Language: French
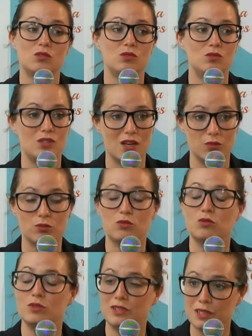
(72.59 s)
nous avons
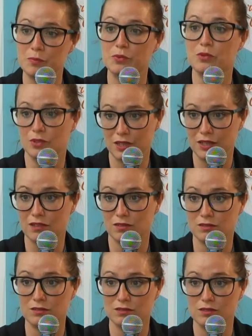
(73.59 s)
tout type de
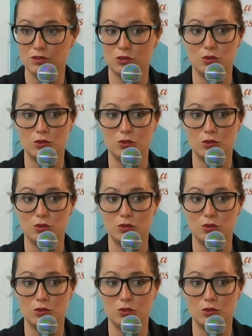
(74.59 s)
clients, mhm.